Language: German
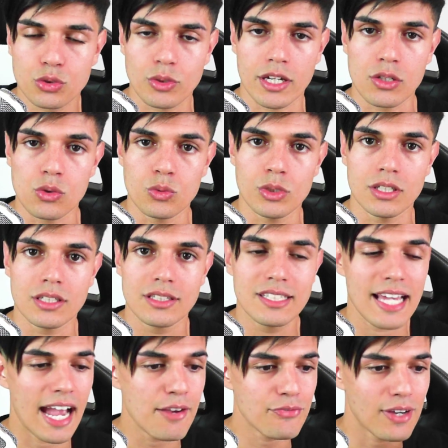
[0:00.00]
eine Uhr,
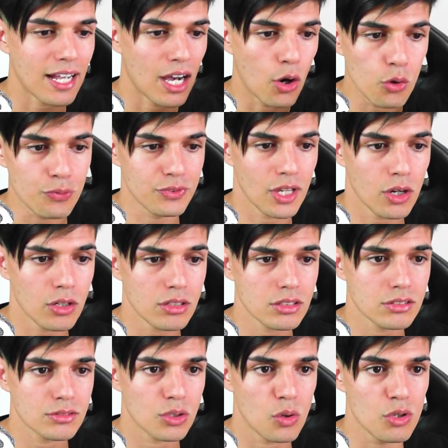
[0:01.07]
die einfach auftaucht
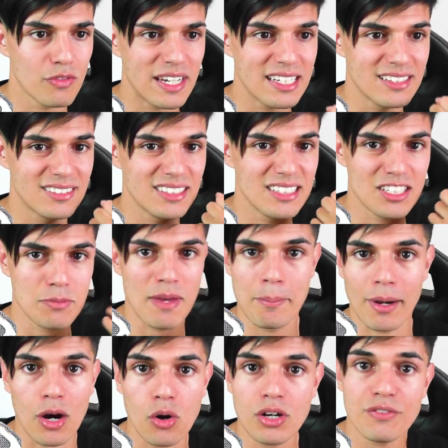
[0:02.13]
und wenn ich sie nicht mehr
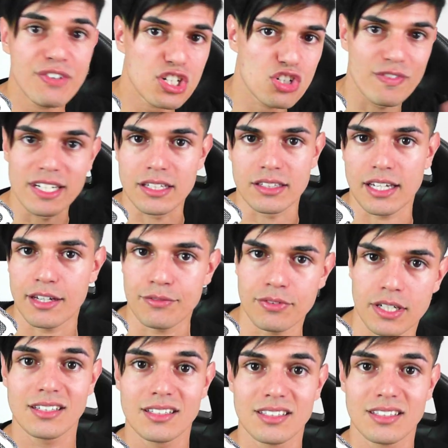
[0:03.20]
brauche, verschwindet die einfach.